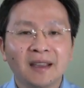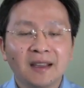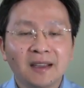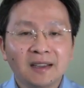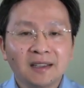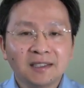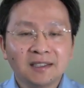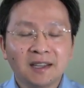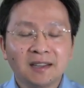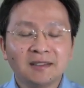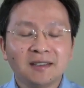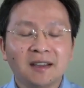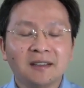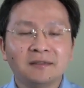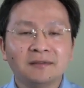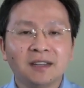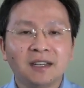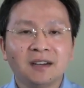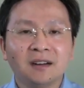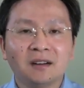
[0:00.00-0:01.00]
现在
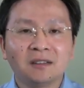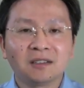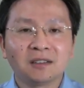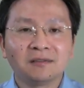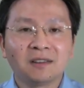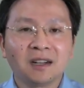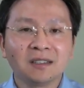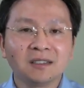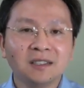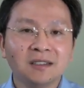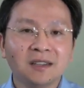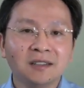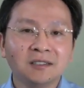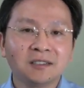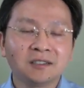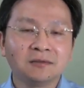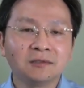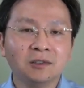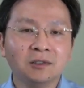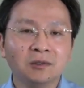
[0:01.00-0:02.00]
围绕着王岐山
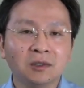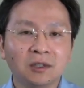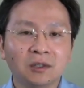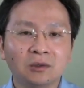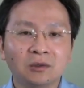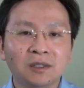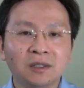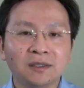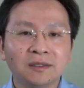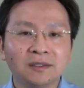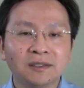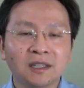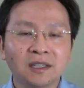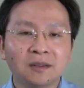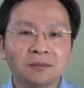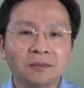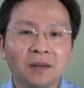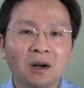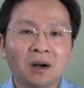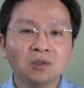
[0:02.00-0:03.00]
是否留任这
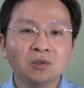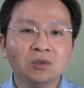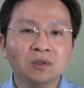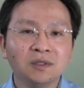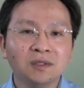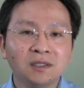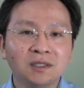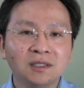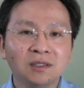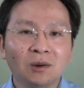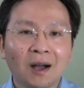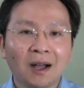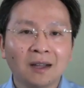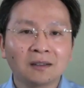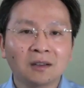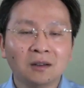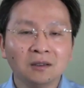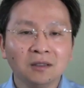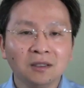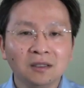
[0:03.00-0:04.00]
个矛盾激化
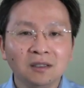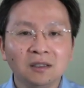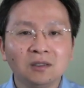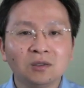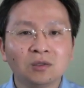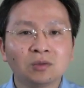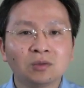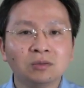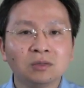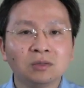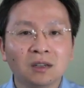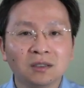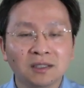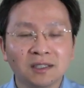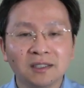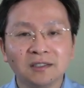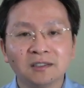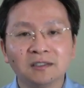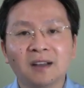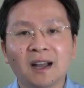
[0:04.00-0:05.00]
到溢出到
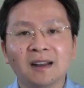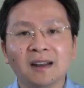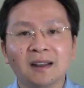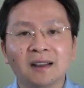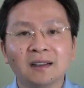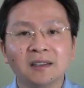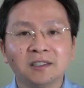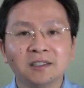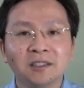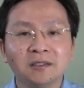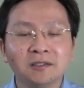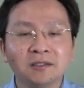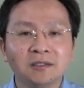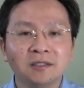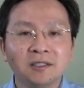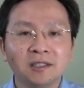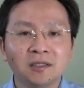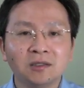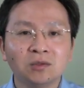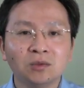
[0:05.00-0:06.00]
体制外了，甚至
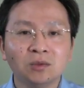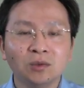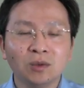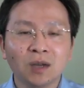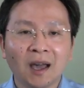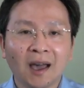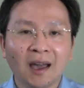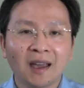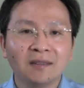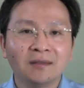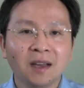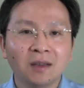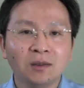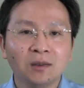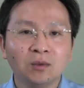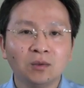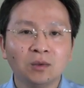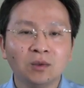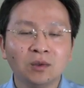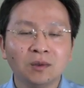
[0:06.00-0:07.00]
借助于海外
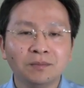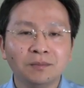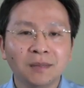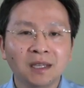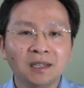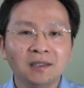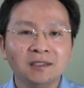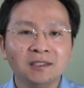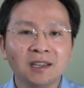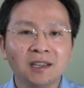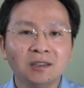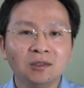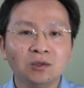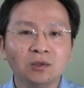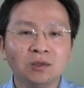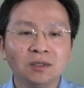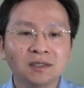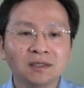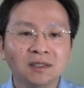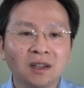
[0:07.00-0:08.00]
舆论、民间舆
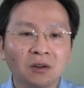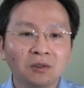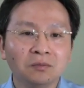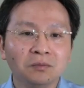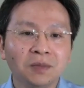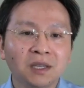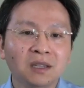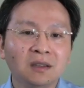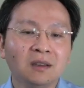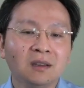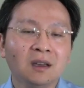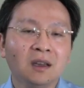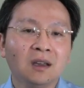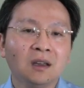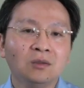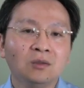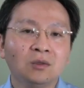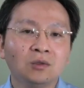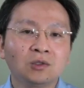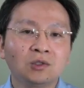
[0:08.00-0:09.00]
论倒逼，
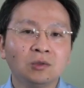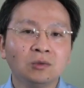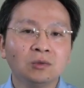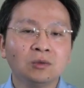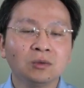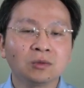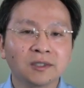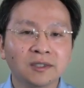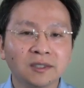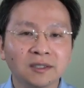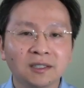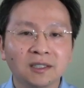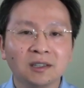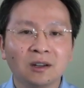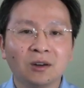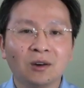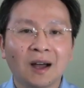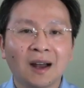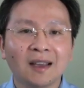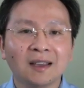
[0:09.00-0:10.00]
用中共自己
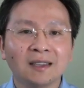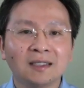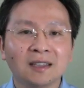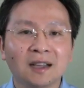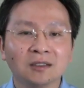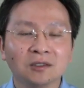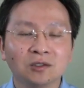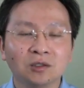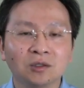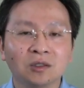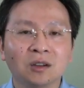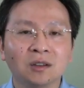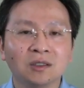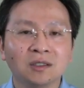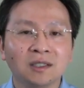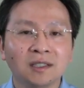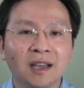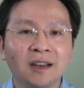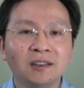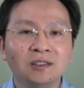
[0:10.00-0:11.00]
的话来讲，就叫
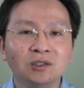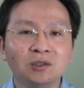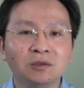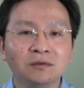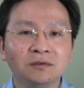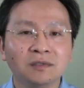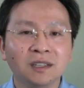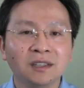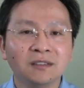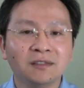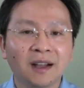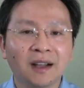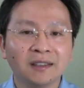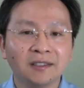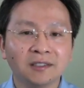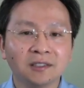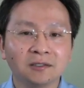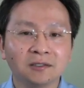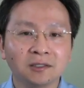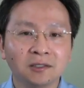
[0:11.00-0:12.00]
严重违反
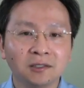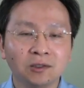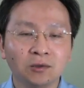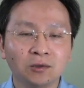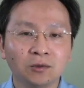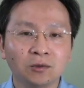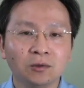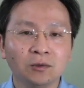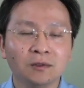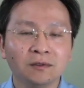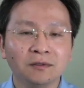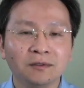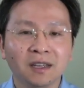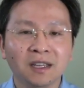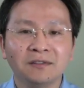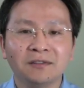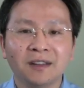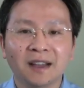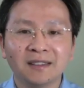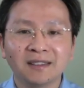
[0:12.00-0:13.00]
政治纪律、
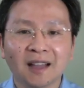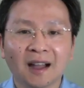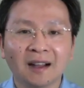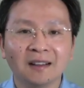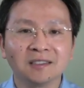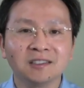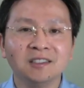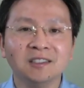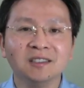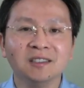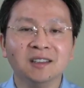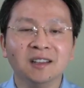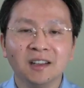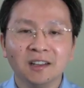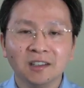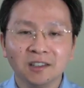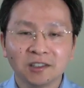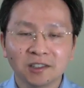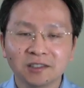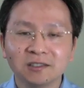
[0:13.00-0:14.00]
违反党性，
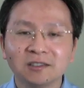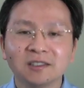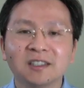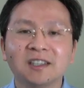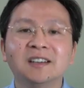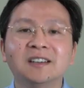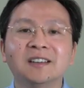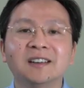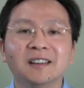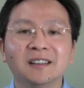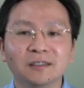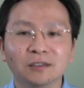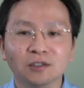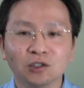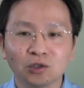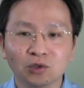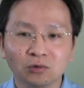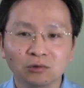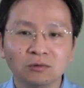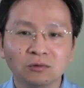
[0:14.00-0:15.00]
是可忍，
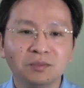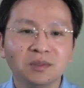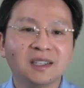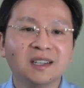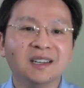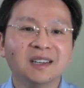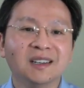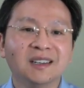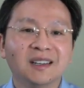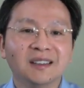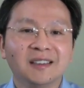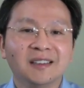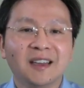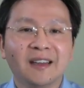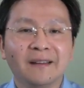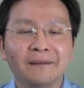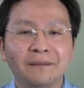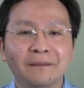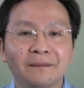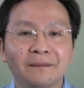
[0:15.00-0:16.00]
孰不可忍也？